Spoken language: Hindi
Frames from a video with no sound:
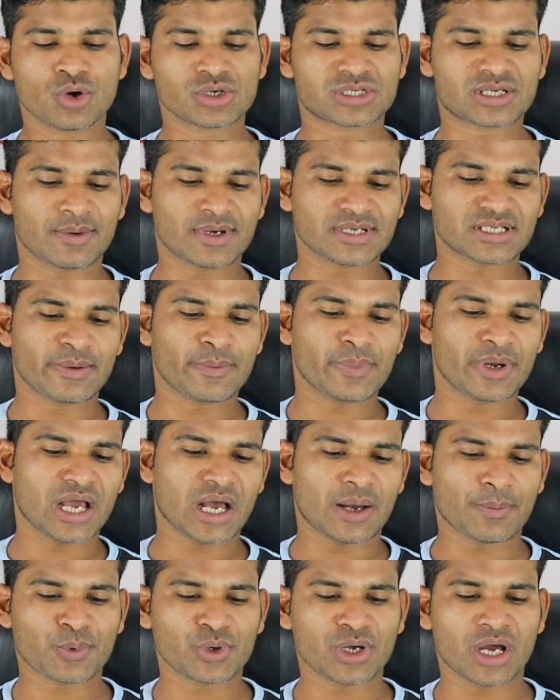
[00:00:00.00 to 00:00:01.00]
उसके बाद सिंपली
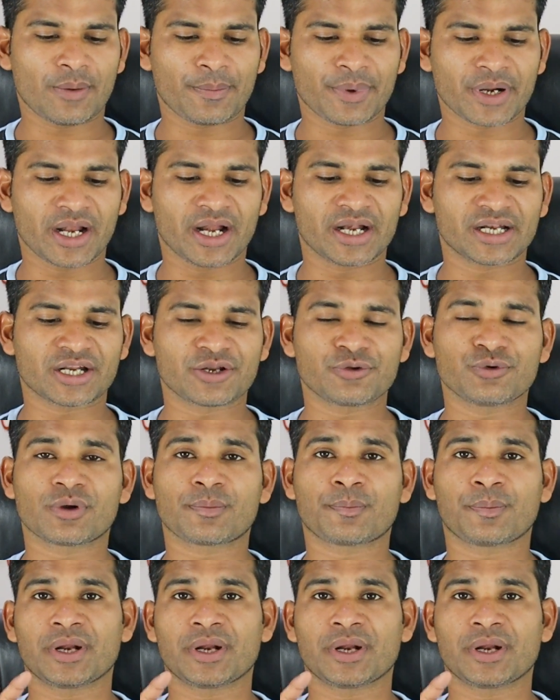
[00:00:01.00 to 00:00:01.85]
आपको यहाँ पर एंटर यूर